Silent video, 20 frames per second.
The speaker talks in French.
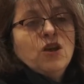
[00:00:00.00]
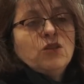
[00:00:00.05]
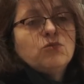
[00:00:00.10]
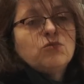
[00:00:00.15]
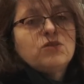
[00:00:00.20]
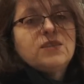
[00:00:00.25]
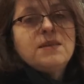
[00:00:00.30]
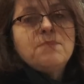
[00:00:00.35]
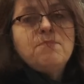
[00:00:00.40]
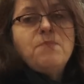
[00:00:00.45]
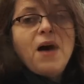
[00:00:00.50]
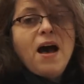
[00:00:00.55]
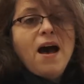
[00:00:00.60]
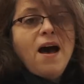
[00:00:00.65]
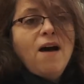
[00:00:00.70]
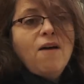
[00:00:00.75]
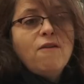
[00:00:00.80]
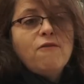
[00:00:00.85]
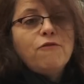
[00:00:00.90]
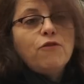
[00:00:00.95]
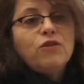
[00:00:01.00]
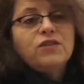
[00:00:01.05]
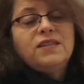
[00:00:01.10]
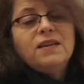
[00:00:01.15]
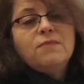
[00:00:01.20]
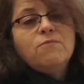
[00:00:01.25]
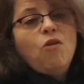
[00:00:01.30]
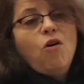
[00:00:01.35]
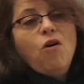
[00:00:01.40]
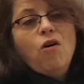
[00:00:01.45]
Donc c'est pas
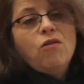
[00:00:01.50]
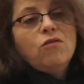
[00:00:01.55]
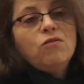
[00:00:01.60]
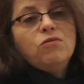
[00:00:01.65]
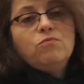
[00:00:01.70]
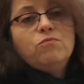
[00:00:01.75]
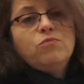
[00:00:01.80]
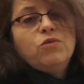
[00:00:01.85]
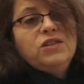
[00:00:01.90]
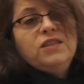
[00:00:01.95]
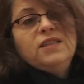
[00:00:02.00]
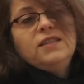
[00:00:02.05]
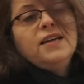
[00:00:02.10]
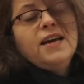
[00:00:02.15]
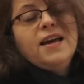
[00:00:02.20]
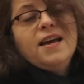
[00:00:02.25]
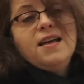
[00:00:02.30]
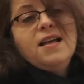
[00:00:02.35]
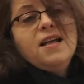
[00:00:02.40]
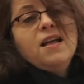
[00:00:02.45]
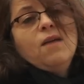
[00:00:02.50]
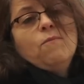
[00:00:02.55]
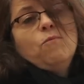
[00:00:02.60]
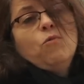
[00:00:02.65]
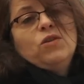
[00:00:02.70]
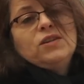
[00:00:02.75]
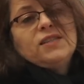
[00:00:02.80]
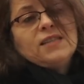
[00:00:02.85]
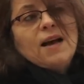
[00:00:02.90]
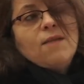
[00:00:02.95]
forcément une bonne idée.
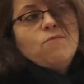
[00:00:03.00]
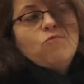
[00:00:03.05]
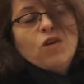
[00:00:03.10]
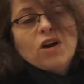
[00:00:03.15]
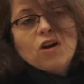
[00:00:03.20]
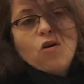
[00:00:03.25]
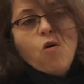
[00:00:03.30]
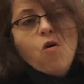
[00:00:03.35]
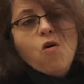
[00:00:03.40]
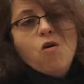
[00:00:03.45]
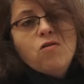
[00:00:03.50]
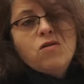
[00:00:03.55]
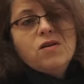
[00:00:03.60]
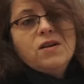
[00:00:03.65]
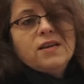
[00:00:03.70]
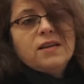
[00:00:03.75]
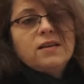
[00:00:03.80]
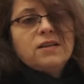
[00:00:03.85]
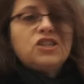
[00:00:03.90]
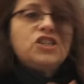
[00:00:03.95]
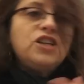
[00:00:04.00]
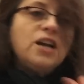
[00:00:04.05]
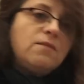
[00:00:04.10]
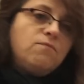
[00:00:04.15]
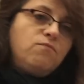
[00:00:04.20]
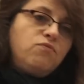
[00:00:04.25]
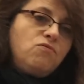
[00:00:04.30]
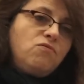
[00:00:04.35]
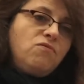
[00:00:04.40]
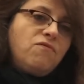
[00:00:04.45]
Bon, il sera moins gros, chaque
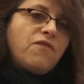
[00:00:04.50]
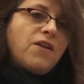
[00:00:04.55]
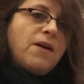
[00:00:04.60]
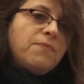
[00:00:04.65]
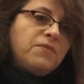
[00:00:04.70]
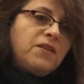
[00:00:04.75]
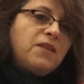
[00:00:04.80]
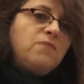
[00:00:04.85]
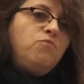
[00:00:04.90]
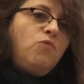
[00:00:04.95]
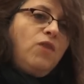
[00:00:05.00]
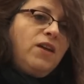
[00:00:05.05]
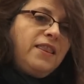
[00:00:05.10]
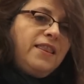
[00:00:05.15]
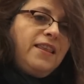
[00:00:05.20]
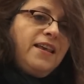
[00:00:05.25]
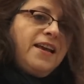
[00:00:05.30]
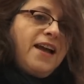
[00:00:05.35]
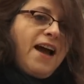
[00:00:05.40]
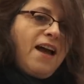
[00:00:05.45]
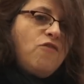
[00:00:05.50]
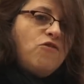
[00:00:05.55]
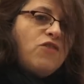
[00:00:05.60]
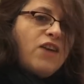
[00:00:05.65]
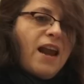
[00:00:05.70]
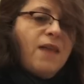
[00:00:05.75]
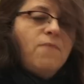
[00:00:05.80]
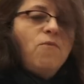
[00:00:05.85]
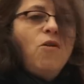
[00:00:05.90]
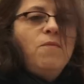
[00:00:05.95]
bout fera peut-être moins de dégâts
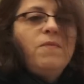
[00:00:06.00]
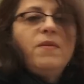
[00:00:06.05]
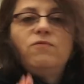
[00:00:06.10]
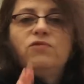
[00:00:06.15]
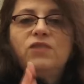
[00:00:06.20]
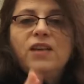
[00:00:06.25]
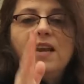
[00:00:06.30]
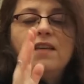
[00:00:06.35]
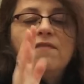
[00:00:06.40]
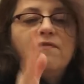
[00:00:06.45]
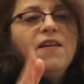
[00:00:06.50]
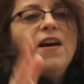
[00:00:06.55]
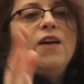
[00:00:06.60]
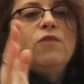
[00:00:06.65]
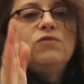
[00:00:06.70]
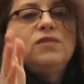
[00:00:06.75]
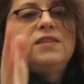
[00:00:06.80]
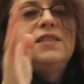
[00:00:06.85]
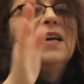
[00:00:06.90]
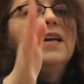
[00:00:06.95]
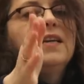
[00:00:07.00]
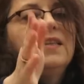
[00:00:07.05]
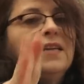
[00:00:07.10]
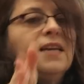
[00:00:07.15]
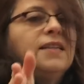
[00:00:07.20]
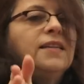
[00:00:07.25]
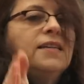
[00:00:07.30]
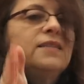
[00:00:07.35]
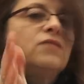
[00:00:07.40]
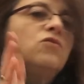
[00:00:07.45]
localement, mais vous allez faire une série de
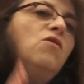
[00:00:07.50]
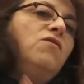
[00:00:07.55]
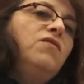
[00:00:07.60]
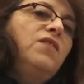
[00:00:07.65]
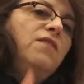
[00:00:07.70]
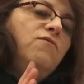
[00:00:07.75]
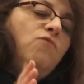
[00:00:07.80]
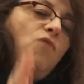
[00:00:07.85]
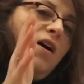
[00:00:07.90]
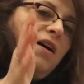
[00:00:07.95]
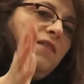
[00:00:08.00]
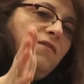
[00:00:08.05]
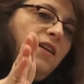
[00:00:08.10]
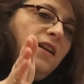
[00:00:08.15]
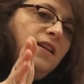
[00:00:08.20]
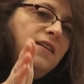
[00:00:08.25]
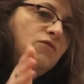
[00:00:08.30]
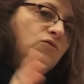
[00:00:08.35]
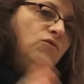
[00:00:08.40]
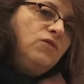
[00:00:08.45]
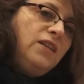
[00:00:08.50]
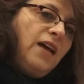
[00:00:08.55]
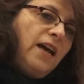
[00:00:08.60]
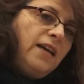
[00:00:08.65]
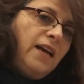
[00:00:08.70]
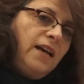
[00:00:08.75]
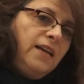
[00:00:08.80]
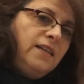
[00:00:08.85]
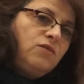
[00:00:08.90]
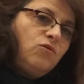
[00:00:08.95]
catastrophes qui vont arriver les unes
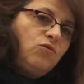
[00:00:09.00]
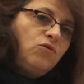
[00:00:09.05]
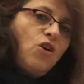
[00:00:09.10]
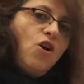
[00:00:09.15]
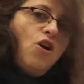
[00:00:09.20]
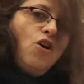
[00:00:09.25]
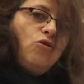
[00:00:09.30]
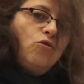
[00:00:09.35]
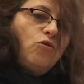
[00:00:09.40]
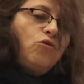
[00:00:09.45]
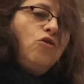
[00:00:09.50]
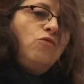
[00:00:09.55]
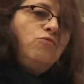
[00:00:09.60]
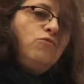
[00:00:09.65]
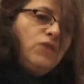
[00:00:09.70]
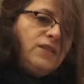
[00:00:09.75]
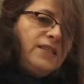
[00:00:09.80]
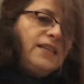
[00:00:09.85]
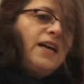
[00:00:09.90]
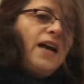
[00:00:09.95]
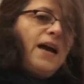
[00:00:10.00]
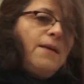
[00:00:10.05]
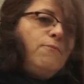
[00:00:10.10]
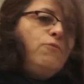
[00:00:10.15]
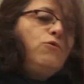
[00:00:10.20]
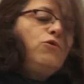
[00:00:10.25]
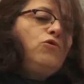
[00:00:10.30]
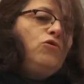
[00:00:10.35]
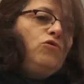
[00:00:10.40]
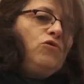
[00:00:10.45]
derrière les autres. Donc le mieux, c'est quand même
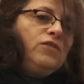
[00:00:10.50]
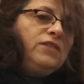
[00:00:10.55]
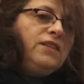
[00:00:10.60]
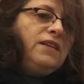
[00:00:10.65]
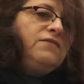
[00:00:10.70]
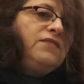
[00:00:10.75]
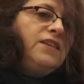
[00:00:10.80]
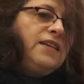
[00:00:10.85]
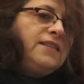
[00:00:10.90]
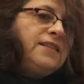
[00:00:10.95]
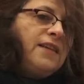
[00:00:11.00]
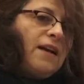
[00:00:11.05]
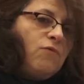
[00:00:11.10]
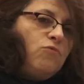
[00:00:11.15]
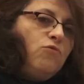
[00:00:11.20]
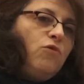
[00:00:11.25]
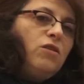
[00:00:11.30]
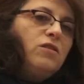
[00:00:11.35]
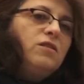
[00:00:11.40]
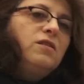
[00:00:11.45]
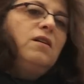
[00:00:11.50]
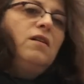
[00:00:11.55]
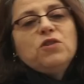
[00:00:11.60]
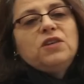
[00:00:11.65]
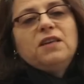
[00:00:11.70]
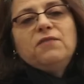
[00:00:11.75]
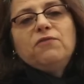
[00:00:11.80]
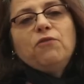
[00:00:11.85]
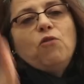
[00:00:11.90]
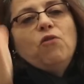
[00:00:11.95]
plutôt de le dévier de sa course,
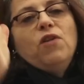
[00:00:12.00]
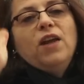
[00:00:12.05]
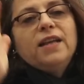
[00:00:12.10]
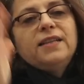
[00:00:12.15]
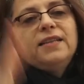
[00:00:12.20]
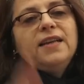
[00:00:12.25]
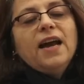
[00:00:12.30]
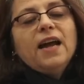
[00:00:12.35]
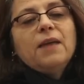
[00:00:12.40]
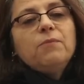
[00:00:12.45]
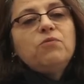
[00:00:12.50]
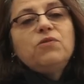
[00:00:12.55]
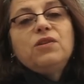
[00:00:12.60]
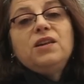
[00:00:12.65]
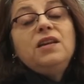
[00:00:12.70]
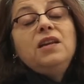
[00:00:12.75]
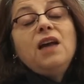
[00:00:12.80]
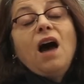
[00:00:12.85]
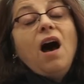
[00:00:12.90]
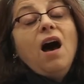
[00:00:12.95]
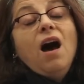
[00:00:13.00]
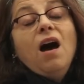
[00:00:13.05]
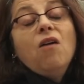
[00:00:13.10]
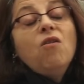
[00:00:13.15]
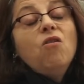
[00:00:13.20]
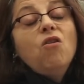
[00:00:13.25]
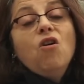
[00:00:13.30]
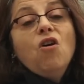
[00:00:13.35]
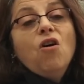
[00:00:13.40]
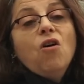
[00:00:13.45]
qui frôle la Terre, et puis il
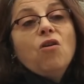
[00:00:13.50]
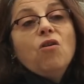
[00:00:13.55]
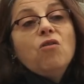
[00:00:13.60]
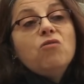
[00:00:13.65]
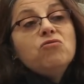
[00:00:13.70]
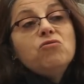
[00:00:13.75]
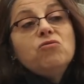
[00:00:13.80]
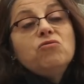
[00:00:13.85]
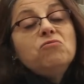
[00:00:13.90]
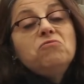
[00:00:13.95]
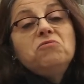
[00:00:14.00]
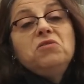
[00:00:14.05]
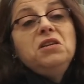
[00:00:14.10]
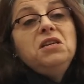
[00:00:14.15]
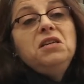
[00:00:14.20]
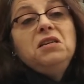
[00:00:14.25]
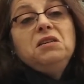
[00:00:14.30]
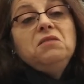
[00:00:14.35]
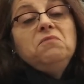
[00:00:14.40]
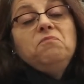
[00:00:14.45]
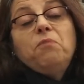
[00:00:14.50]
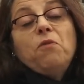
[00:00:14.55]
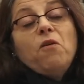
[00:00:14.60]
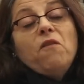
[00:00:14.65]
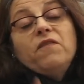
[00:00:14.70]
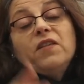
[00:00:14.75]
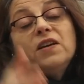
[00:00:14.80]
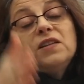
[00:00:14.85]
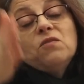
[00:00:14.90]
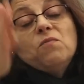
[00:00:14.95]
ira, euh, euh,
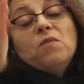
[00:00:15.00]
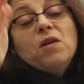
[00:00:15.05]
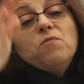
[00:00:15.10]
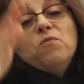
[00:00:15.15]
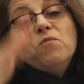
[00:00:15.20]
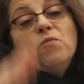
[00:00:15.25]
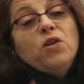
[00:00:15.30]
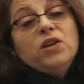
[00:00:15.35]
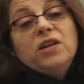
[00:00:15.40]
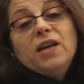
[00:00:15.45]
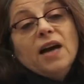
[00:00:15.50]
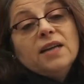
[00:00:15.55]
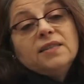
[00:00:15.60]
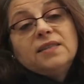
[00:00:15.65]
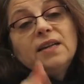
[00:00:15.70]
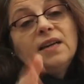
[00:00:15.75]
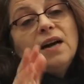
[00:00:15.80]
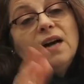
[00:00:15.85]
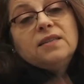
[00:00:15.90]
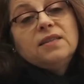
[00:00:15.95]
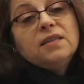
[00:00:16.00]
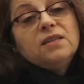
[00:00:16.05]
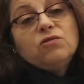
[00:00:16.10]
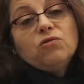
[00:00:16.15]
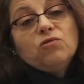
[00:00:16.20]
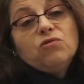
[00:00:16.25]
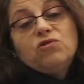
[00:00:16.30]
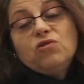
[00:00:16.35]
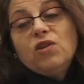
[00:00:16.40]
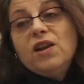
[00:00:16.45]
vraisemblablement, il ira s'écraser
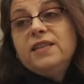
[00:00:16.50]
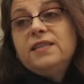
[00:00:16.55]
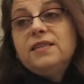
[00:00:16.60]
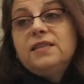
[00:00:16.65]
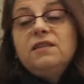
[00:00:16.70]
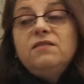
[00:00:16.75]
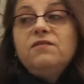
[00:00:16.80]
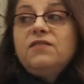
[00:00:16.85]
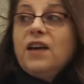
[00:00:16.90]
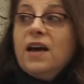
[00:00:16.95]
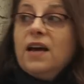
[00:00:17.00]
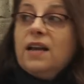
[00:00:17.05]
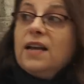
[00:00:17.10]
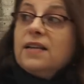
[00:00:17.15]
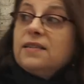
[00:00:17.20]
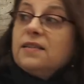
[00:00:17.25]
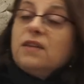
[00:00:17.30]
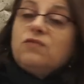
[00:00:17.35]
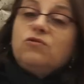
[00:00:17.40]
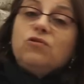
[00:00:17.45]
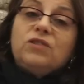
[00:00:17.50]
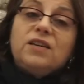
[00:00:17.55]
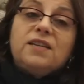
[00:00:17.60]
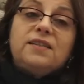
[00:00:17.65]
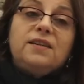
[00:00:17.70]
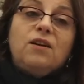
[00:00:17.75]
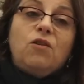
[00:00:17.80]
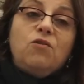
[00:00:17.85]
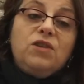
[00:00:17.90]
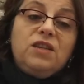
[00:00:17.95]
sur le Soleil. S'il vient de la ceinture
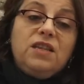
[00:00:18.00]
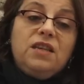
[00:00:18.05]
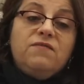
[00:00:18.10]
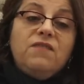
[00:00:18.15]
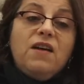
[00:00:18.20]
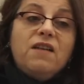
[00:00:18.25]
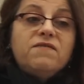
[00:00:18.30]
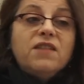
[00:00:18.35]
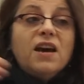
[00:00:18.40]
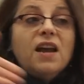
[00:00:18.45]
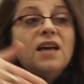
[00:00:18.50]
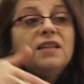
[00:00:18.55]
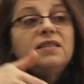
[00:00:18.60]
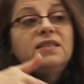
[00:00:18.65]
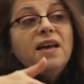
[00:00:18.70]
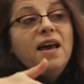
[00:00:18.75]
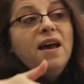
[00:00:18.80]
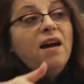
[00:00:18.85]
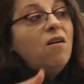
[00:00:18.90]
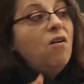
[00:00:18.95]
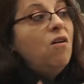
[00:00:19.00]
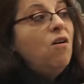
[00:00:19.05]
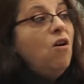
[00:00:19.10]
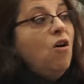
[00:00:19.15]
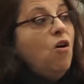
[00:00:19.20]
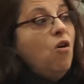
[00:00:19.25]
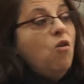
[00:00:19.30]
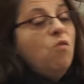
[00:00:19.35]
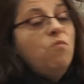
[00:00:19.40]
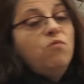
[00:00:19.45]
d'astéroïdes, il va vers la Terre,
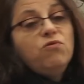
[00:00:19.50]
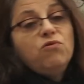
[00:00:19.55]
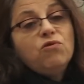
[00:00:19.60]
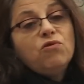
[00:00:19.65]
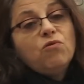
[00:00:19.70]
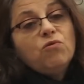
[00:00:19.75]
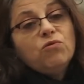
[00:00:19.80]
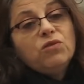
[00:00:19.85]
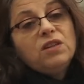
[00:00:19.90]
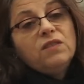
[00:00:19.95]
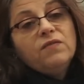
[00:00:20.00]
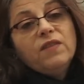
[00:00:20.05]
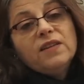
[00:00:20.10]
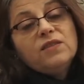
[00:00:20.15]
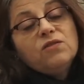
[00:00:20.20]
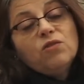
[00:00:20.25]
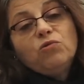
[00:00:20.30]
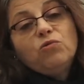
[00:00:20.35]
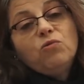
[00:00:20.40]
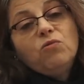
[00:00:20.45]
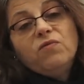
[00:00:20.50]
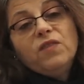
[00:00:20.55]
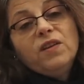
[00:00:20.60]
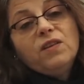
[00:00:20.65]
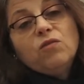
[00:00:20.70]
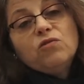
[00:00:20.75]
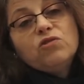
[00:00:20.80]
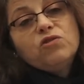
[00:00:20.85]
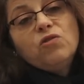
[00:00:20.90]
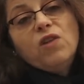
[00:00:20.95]
au bout du compte, il va se retrouver
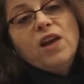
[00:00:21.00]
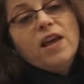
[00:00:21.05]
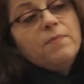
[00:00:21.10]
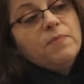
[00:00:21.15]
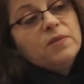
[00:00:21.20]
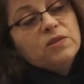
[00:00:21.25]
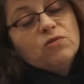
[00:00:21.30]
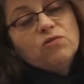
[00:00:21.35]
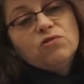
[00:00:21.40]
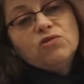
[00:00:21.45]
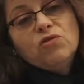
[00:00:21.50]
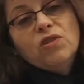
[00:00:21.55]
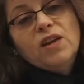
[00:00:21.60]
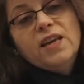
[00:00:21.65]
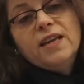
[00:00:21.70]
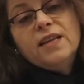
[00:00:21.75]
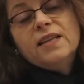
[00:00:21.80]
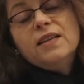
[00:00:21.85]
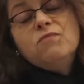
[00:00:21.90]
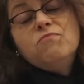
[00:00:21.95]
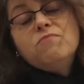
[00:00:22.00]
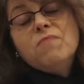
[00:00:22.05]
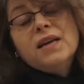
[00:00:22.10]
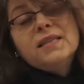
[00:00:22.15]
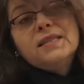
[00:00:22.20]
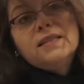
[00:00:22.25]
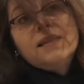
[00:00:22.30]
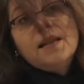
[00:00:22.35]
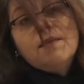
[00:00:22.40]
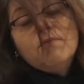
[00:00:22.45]
dans le Soleil, parce que le Soleil est une
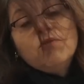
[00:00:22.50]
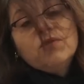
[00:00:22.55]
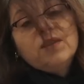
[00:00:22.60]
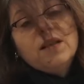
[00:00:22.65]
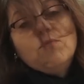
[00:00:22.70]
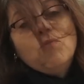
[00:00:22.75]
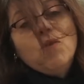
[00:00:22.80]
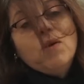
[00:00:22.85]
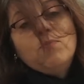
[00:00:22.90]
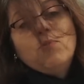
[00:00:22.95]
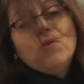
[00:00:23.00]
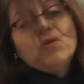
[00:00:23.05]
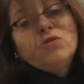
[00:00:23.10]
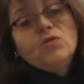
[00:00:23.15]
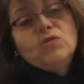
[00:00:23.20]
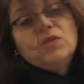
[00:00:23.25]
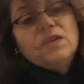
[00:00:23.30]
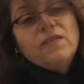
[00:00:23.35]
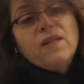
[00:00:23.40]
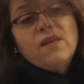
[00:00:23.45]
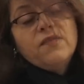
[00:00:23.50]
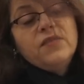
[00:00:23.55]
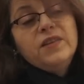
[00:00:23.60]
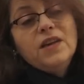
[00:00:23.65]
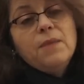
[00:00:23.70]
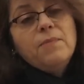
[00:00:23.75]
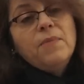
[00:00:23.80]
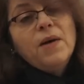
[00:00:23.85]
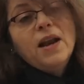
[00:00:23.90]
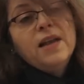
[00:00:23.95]
masse tellement, tellement importante qu'il va
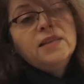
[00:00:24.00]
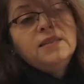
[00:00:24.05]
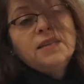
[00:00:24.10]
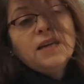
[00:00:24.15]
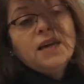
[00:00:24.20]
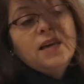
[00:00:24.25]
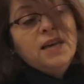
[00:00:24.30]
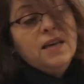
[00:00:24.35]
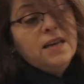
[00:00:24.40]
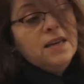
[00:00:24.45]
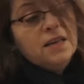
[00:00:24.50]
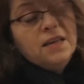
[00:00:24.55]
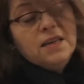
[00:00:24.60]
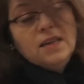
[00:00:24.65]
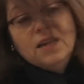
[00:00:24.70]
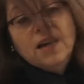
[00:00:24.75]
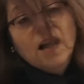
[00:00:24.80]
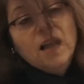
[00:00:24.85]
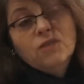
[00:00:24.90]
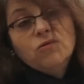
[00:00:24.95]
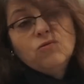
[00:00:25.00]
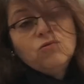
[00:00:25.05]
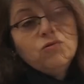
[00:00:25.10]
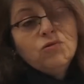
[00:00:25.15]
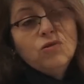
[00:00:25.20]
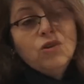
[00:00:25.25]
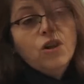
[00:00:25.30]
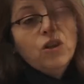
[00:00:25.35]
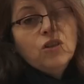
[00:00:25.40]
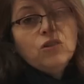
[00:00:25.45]
finir par l'attirer et qu'il ira
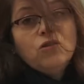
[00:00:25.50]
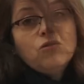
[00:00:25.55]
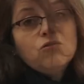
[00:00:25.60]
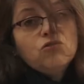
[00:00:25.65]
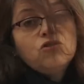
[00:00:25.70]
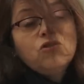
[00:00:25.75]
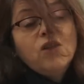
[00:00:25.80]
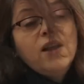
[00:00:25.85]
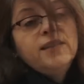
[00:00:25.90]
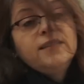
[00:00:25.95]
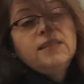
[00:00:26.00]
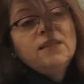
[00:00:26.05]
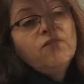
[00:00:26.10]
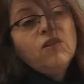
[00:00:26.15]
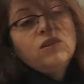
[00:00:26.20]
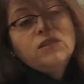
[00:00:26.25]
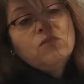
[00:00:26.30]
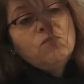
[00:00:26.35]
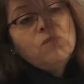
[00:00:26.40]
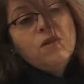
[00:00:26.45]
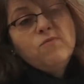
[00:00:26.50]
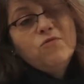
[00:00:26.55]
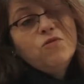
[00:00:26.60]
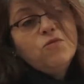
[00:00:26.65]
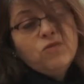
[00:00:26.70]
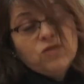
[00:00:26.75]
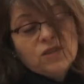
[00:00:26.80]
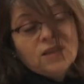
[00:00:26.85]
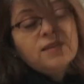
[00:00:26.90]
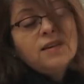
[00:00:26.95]
dans le, Soleil. C'est
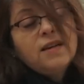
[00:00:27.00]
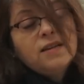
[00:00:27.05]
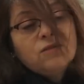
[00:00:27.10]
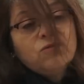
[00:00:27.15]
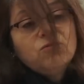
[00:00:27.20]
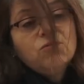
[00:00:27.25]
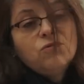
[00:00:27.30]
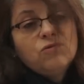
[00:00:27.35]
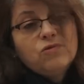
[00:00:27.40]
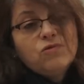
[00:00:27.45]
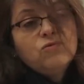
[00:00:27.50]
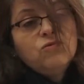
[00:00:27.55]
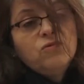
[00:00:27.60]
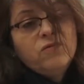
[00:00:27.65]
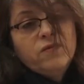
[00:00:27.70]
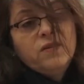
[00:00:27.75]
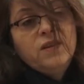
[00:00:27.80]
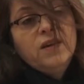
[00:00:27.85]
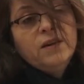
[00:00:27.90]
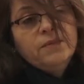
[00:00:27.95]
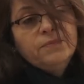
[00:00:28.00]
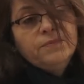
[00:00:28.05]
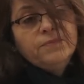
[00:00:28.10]
vraisemblablement, ça sera son devenir